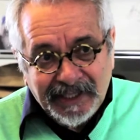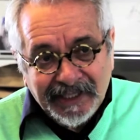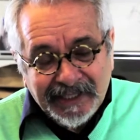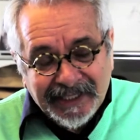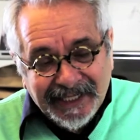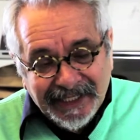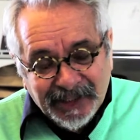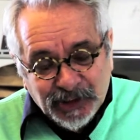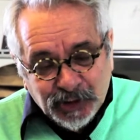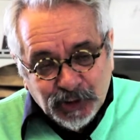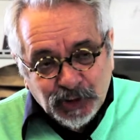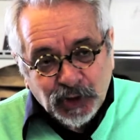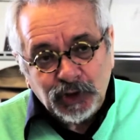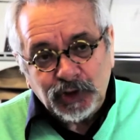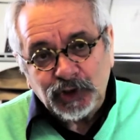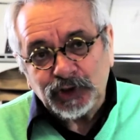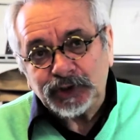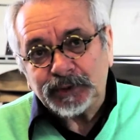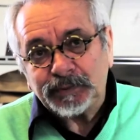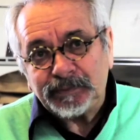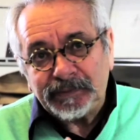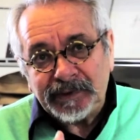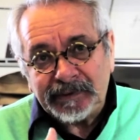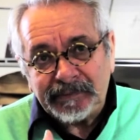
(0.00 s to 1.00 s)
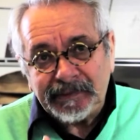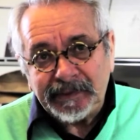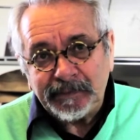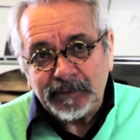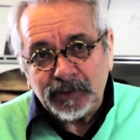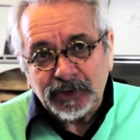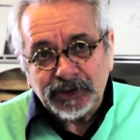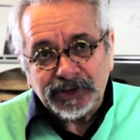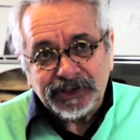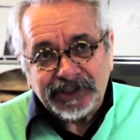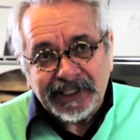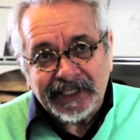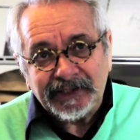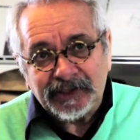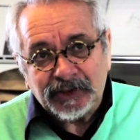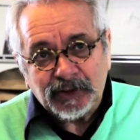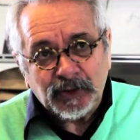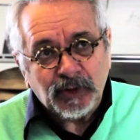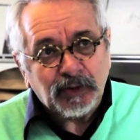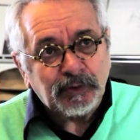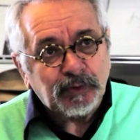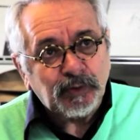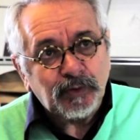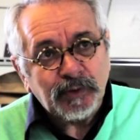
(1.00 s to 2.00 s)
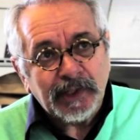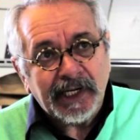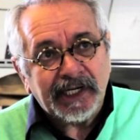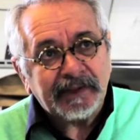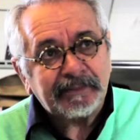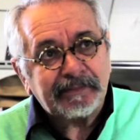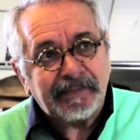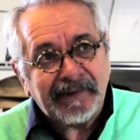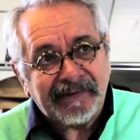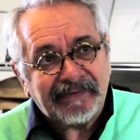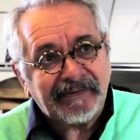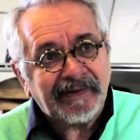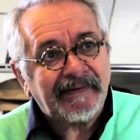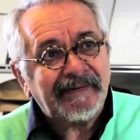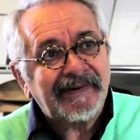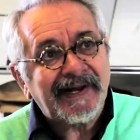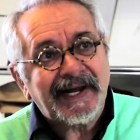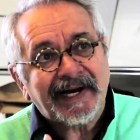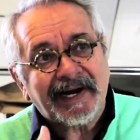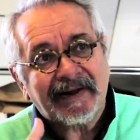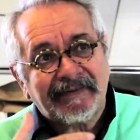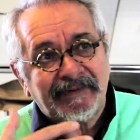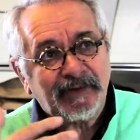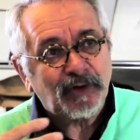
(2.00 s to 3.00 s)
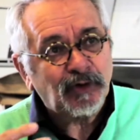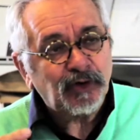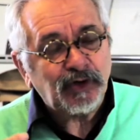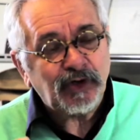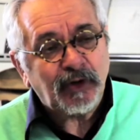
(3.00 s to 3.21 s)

que todos vivimos dentro de una especie de narración